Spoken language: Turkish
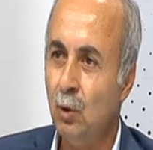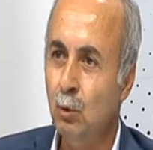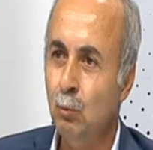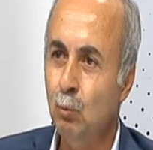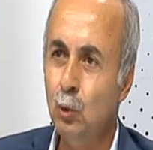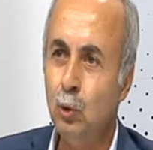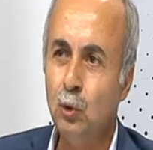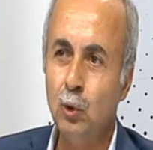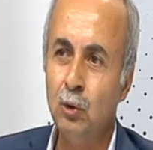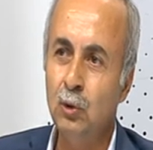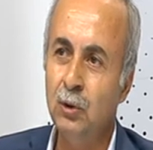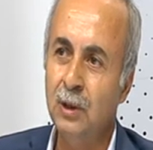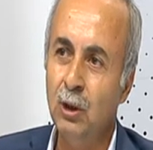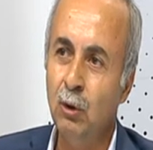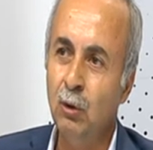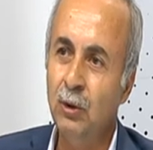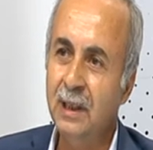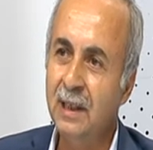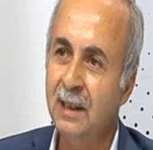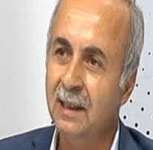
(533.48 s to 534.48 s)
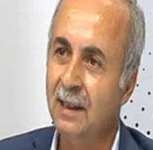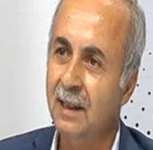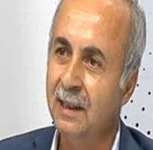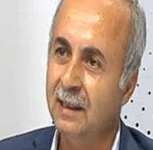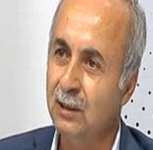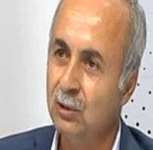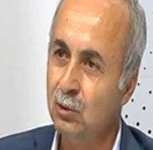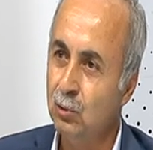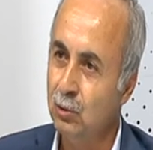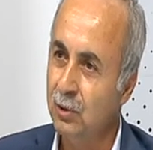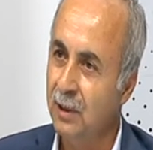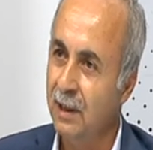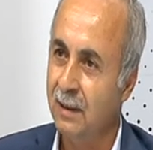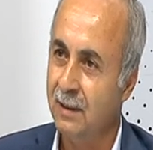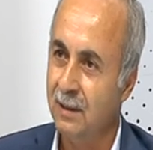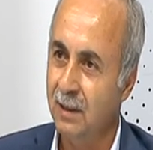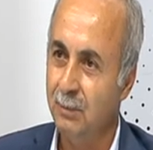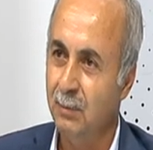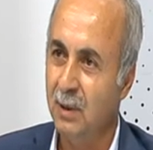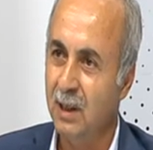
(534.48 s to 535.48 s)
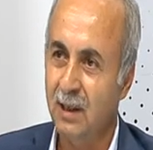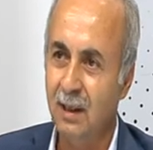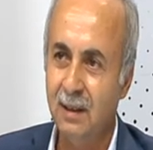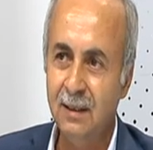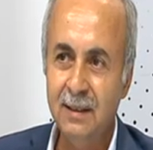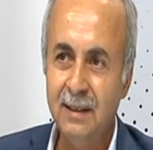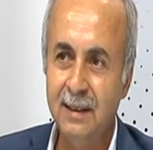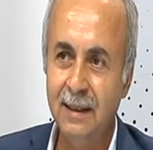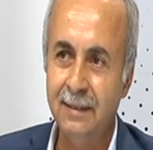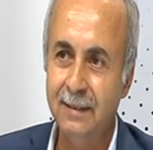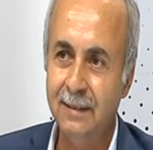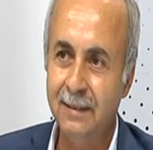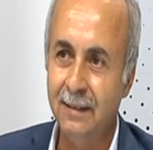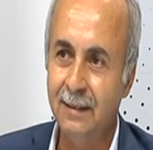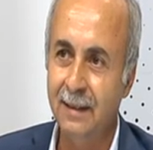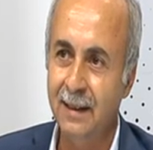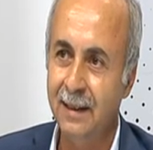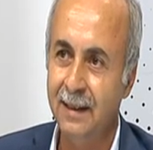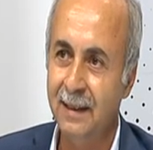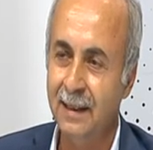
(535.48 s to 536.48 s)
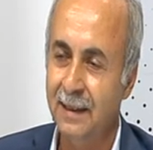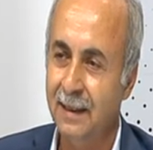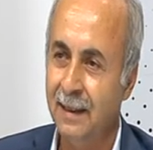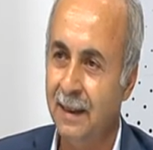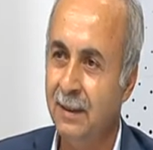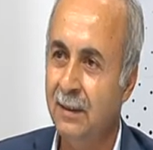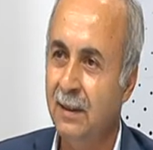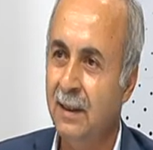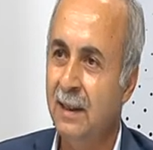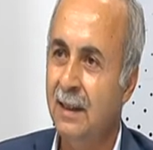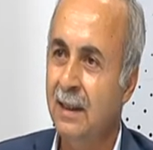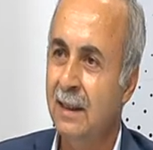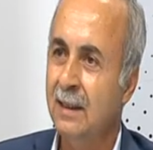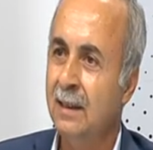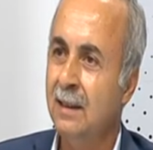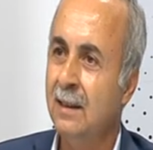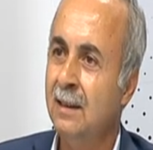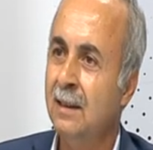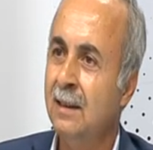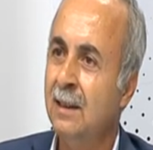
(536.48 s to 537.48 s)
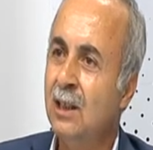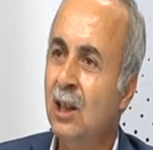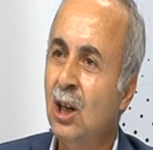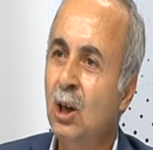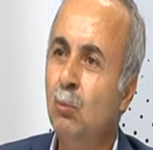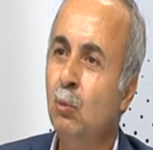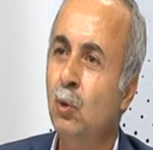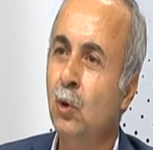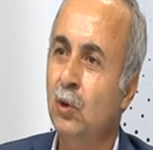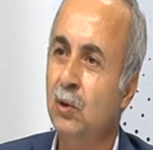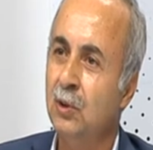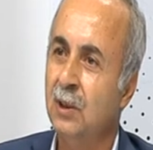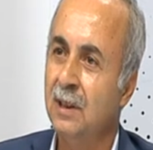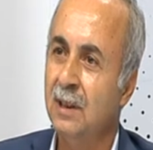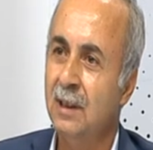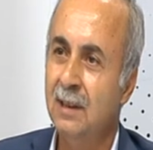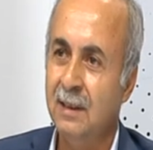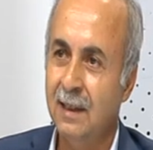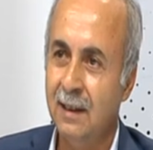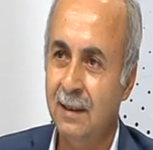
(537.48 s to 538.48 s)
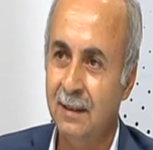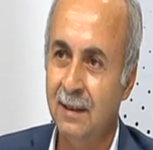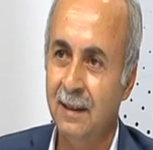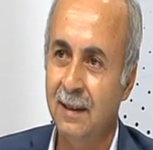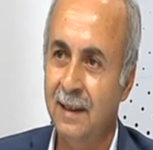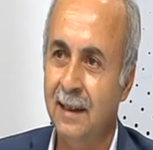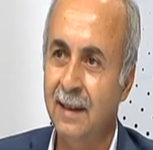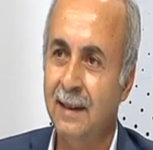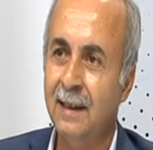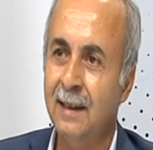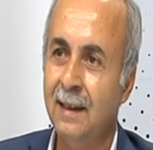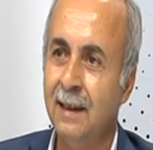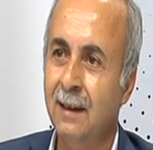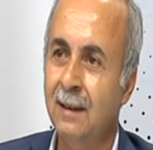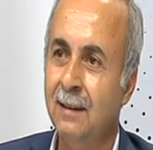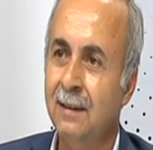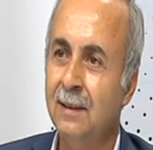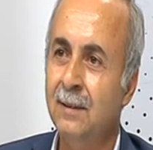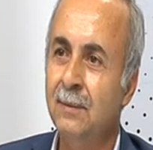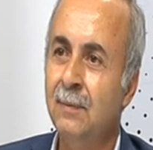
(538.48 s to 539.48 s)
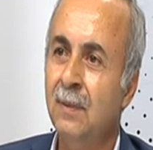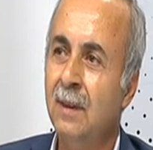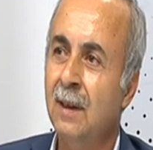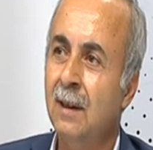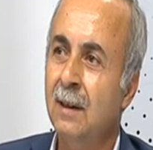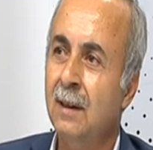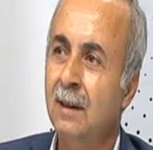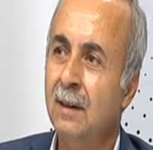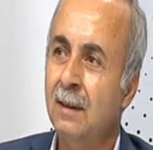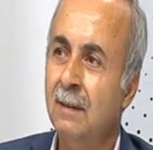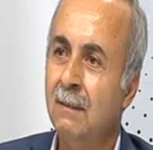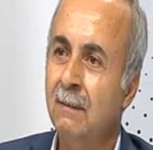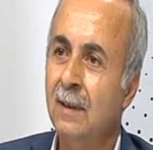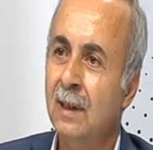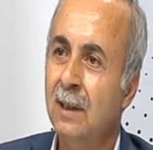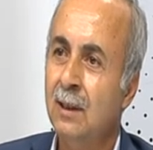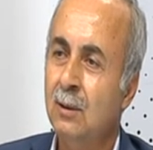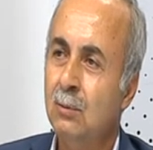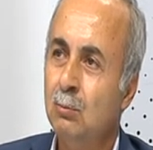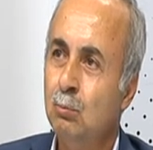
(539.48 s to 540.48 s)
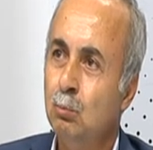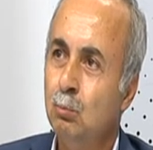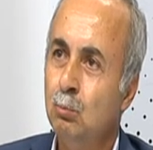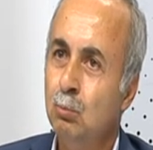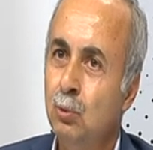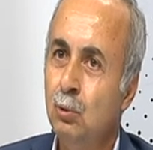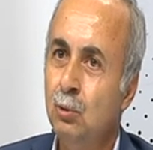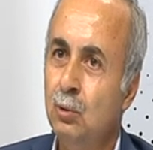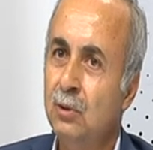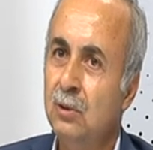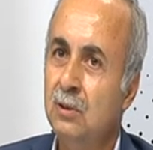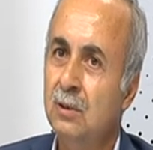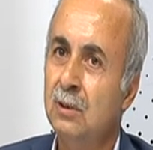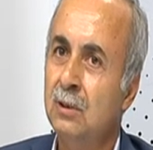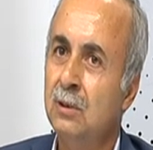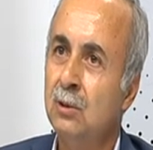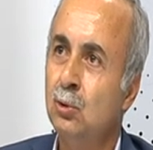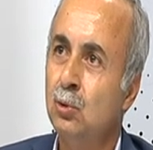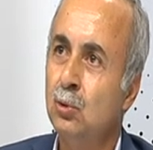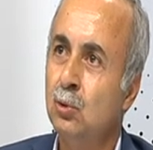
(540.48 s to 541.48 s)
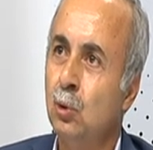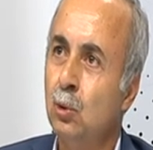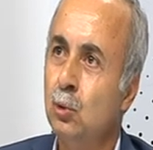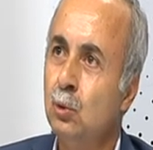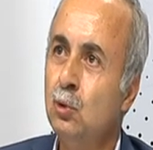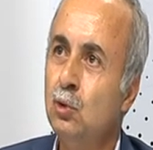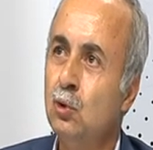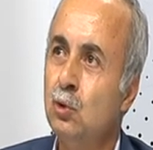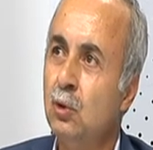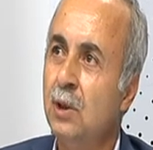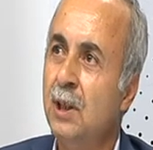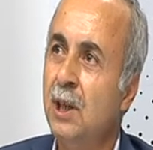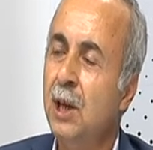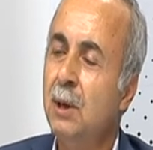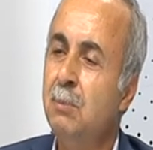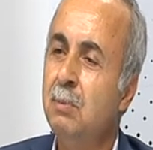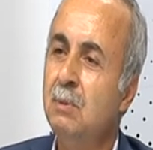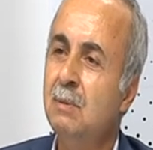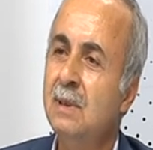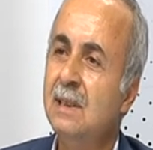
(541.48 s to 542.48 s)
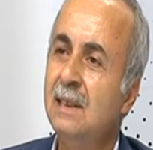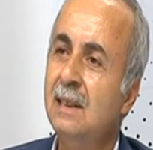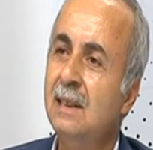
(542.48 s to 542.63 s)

bu konuda önerilerini sürekli bakanlık yetkililerine de e, kamuoyuna da deklareye de geldi e, ve bu e, sonuç hepimizi